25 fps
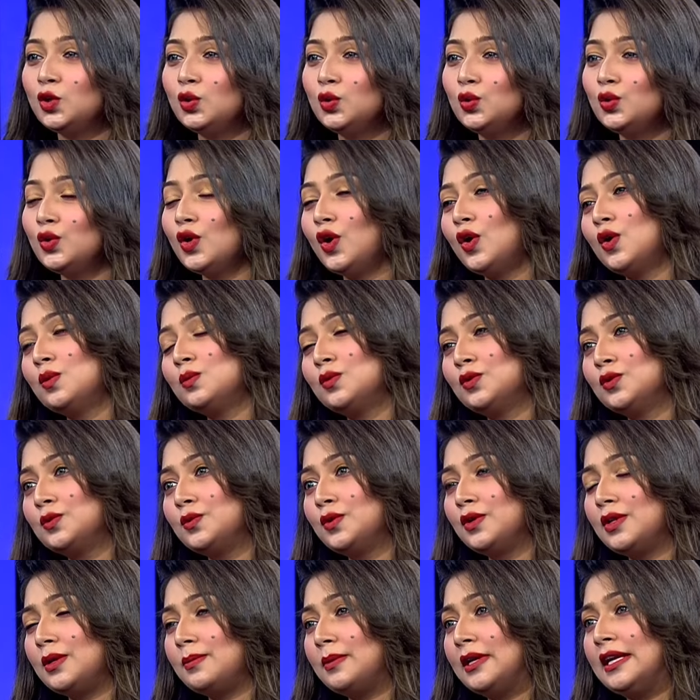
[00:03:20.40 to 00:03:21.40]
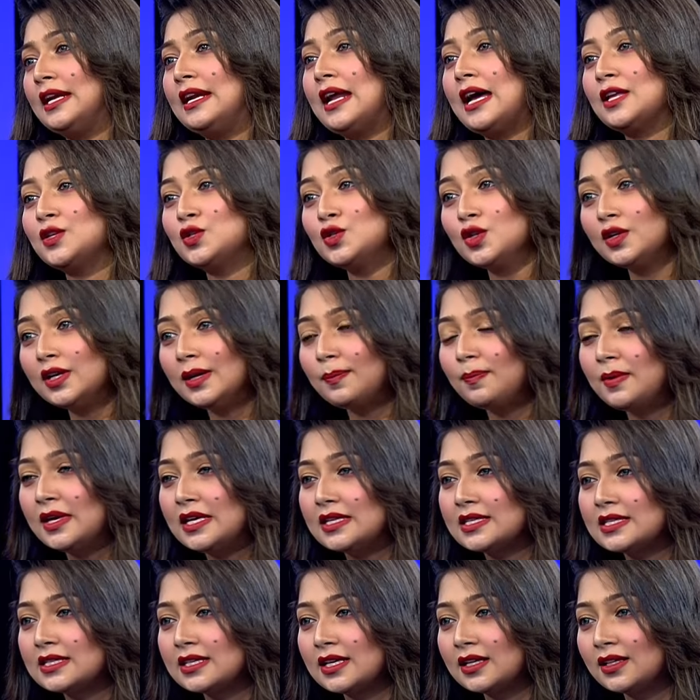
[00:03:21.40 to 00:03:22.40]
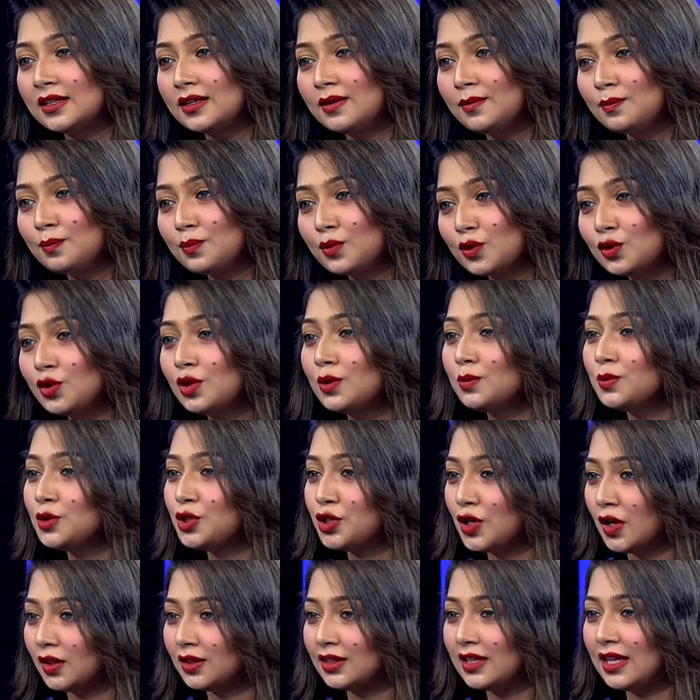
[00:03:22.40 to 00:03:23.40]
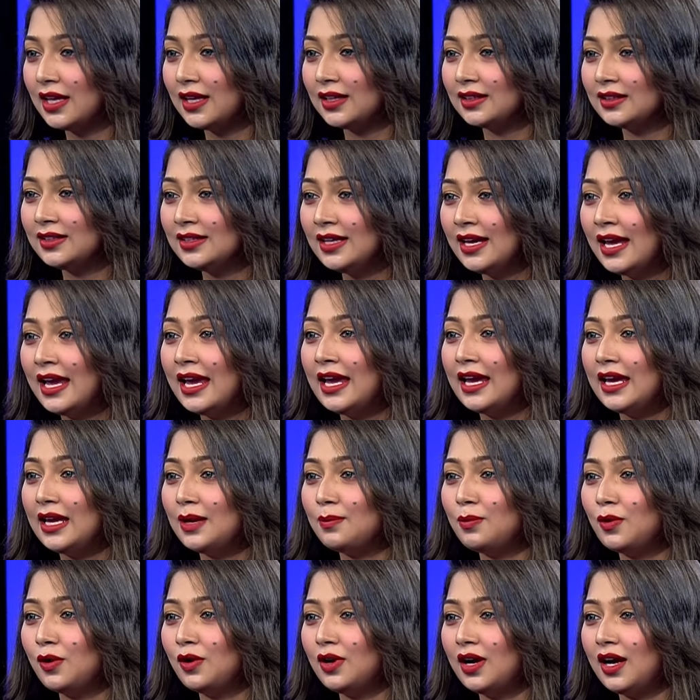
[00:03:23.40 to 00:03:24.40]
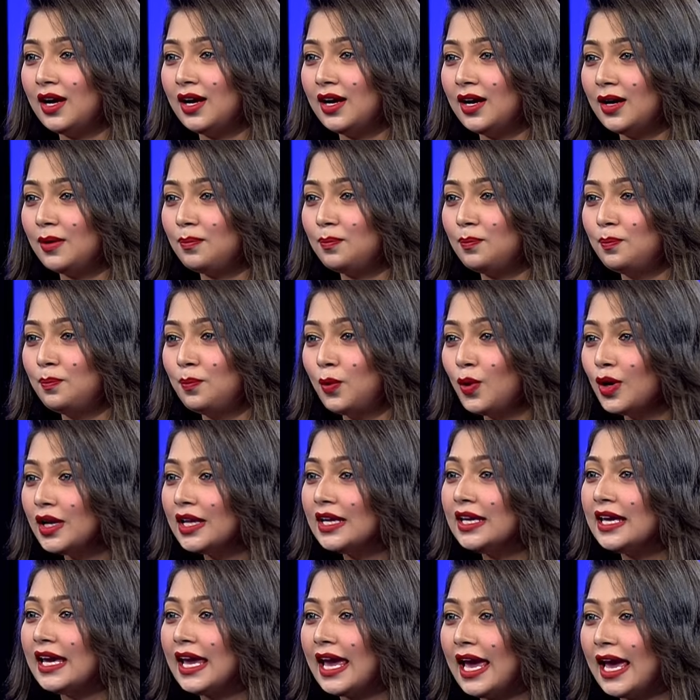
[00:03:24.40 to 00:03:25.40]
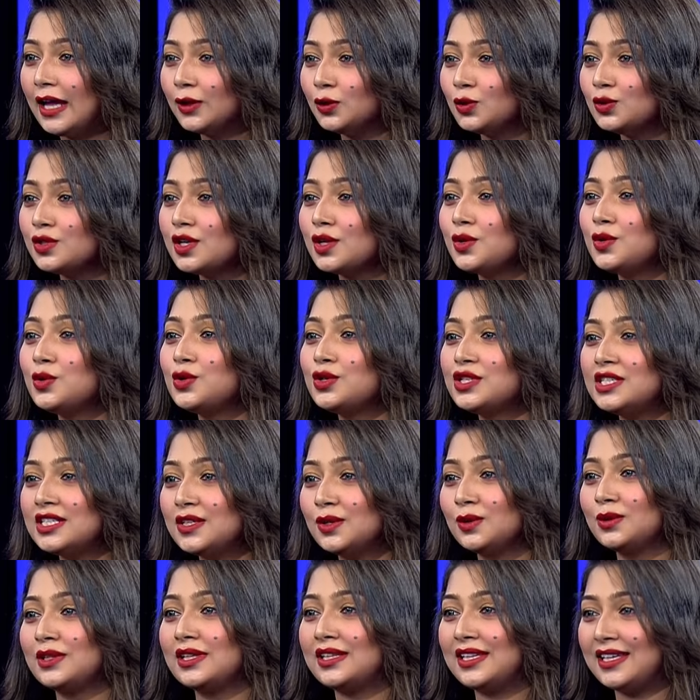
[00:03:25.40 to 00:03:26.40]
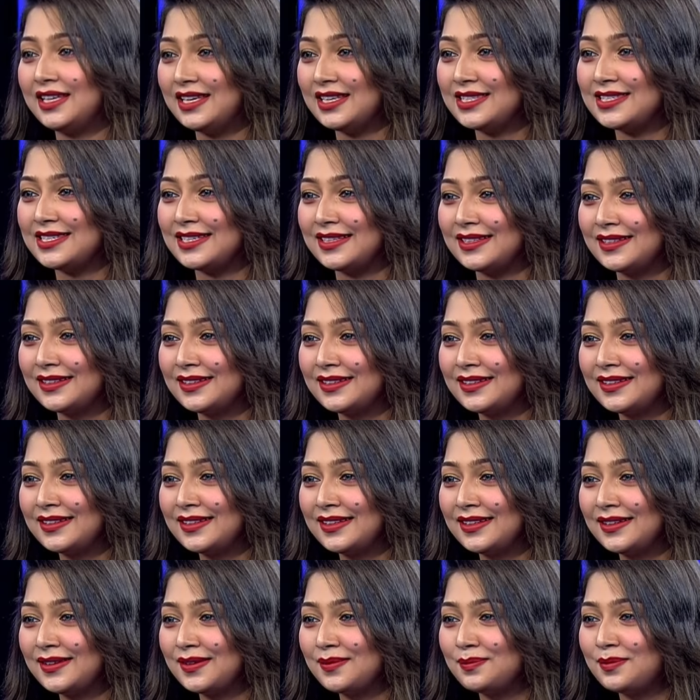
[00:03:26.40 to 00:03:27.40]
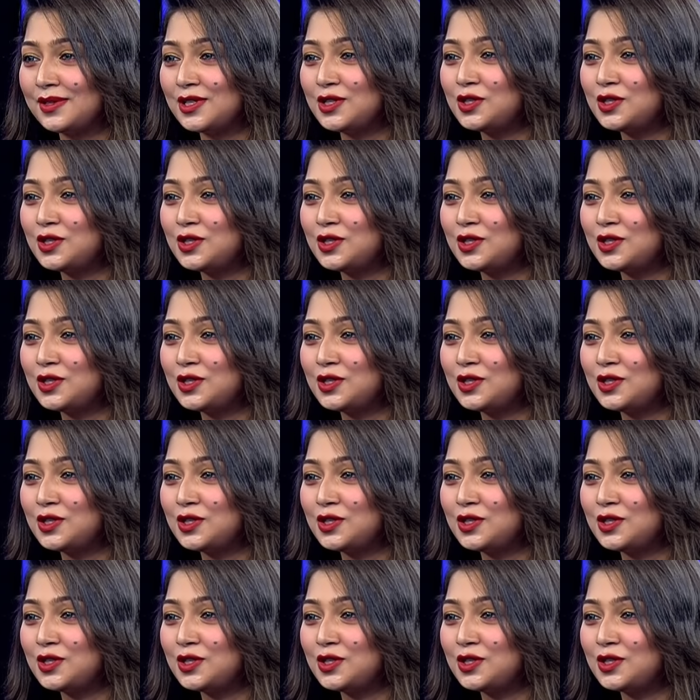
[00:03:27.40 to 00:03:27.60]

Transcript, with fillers: তো দুরকম অনুভূতি মানে রাজ্যকে পেয়েছেন প্রথম সন্তান এবং পরীকে এতটা খুশি হতে দেখেছেন মানে